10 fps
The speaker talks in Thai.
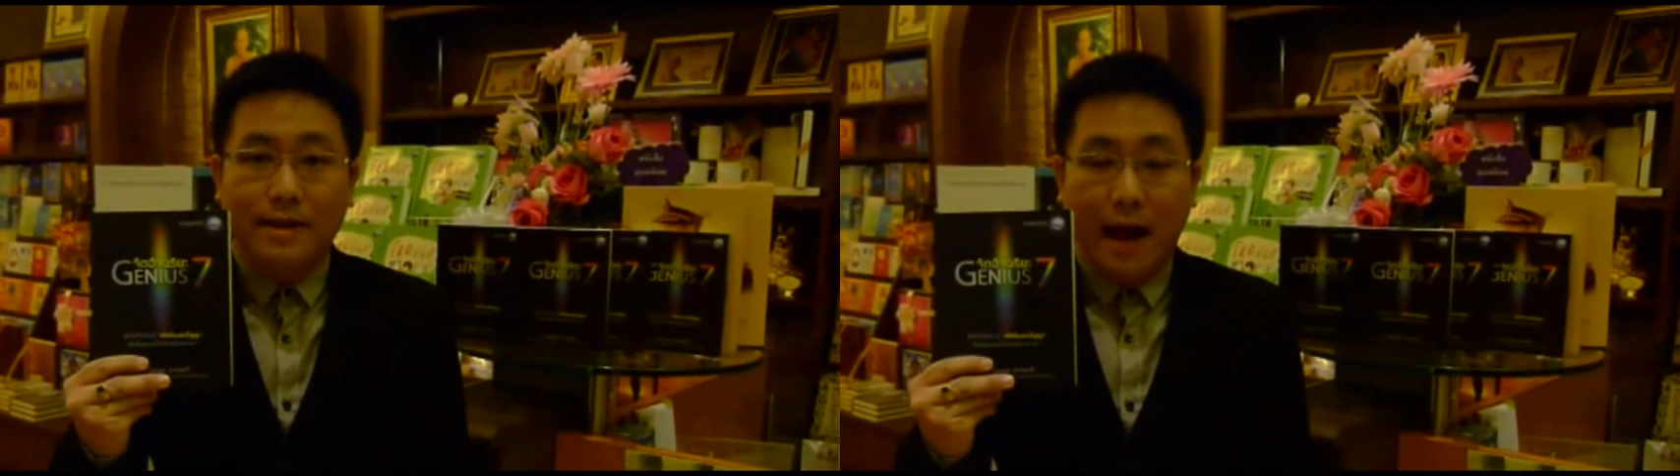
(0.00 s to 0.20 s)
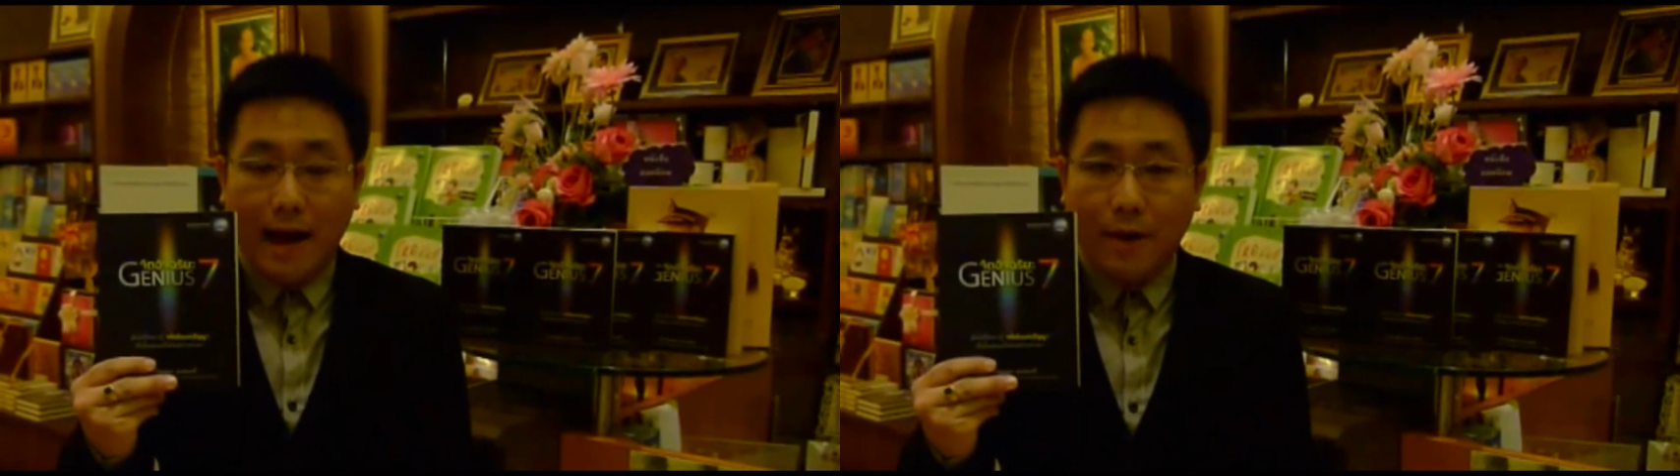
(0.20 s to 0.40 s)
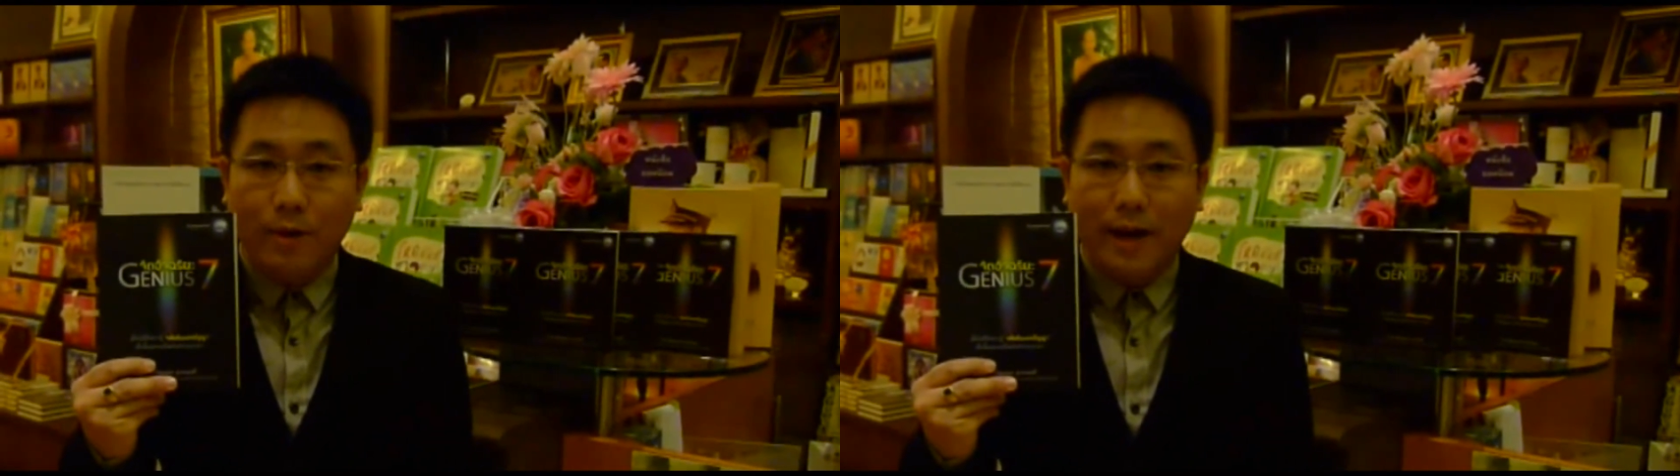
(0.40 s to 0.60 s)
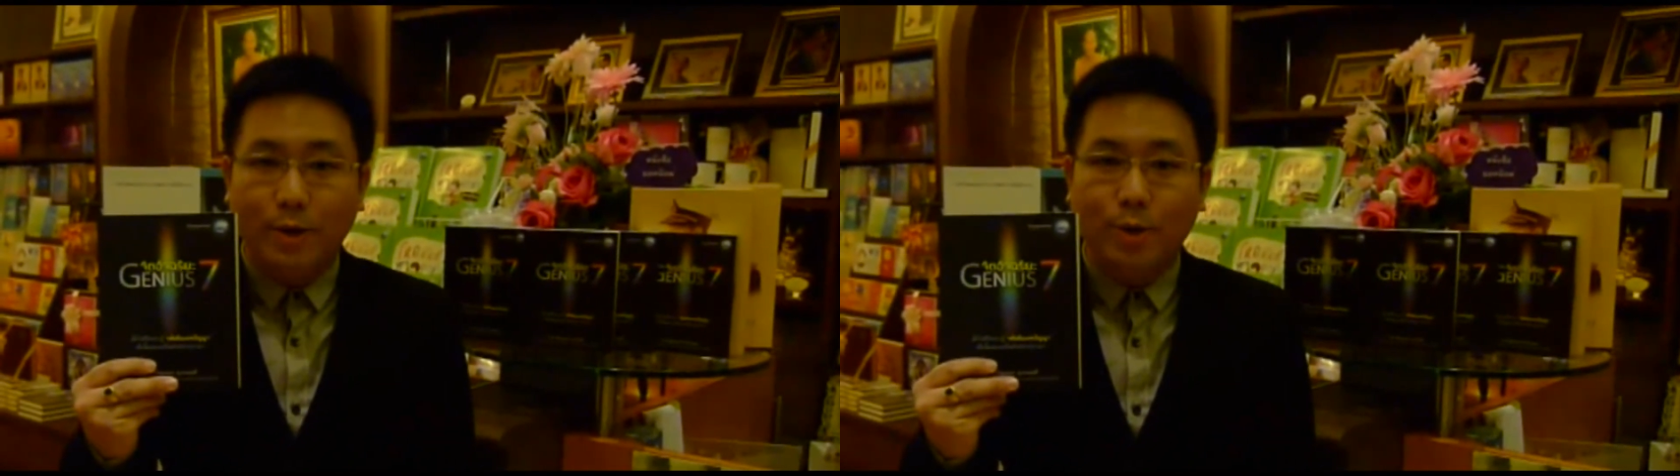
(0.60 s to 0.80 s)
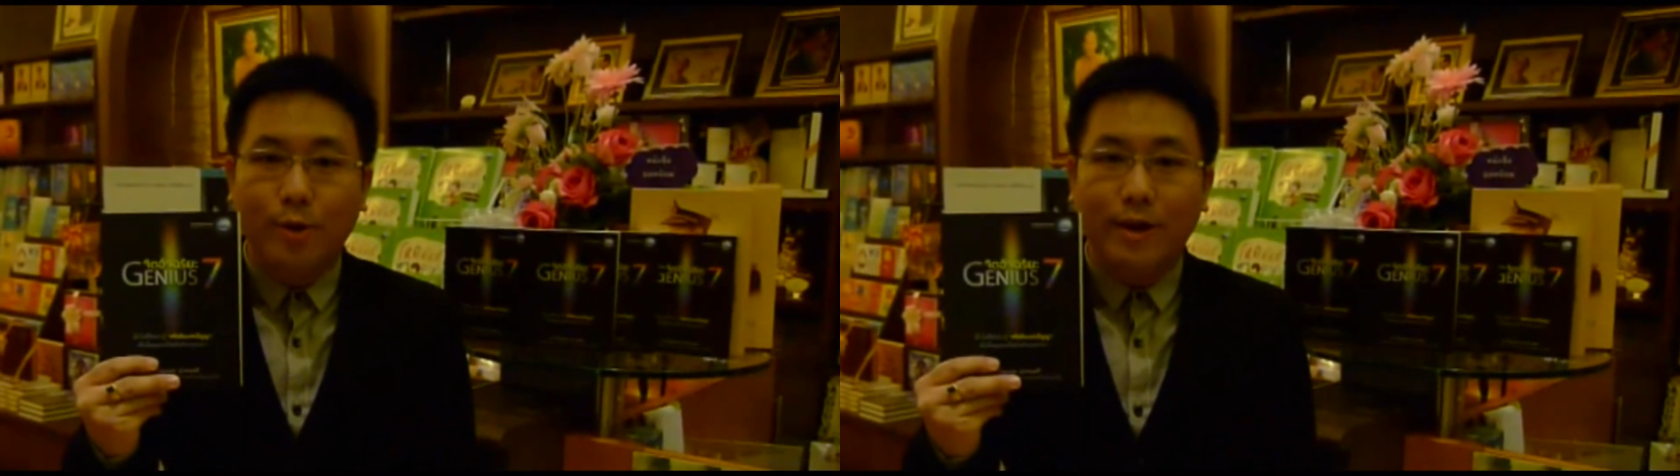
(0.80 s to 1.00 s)
อยากให้คนไท
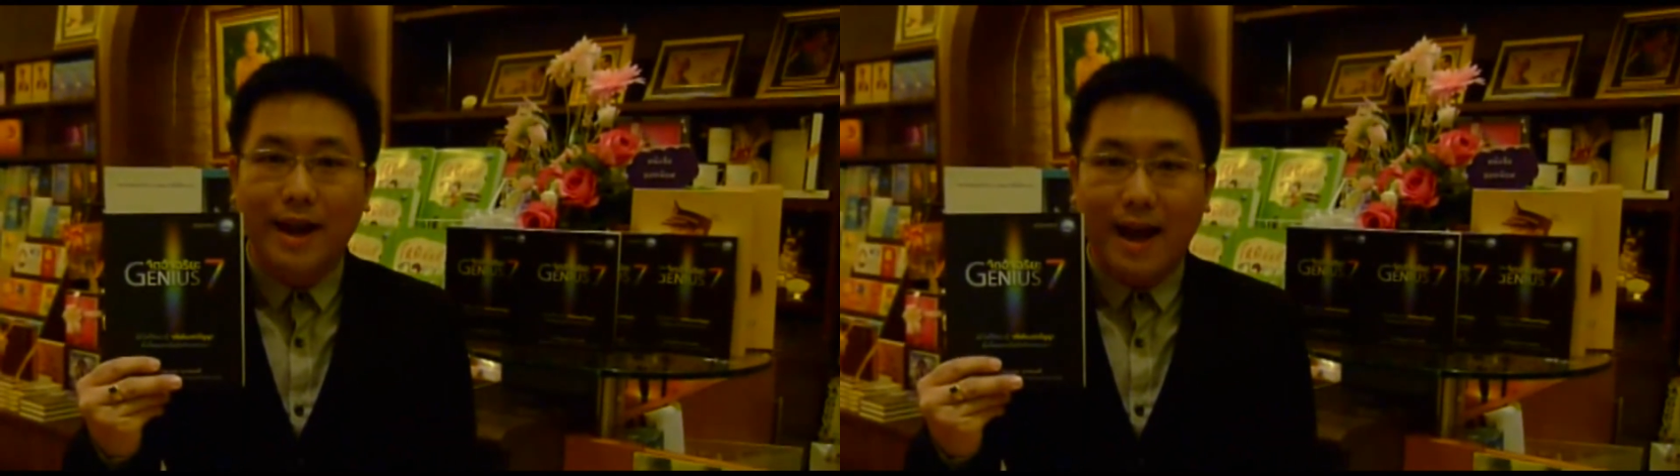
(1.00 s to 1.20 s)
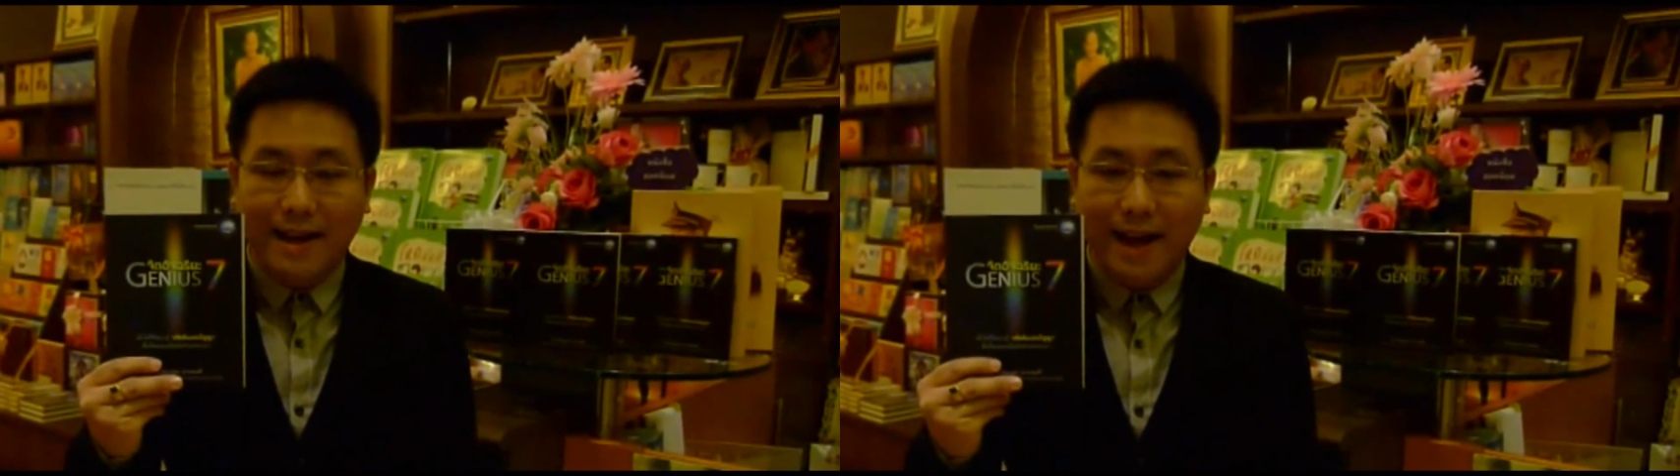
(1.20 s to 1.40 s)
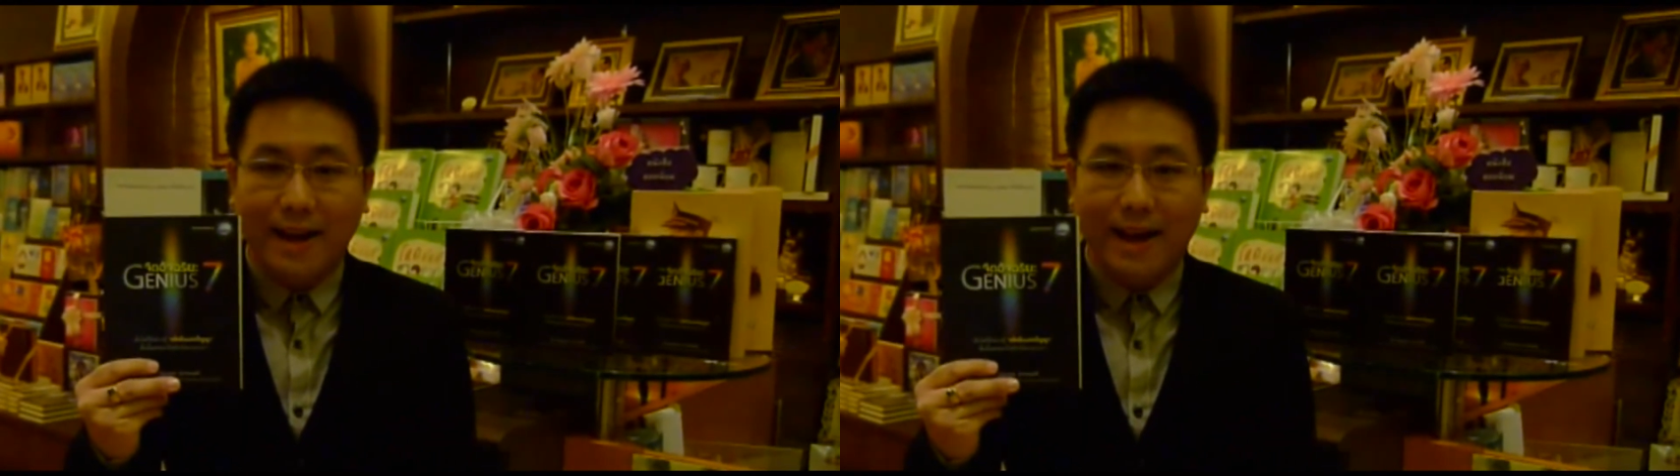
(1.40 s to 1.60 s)
ยทุกคนได้อ่านกัน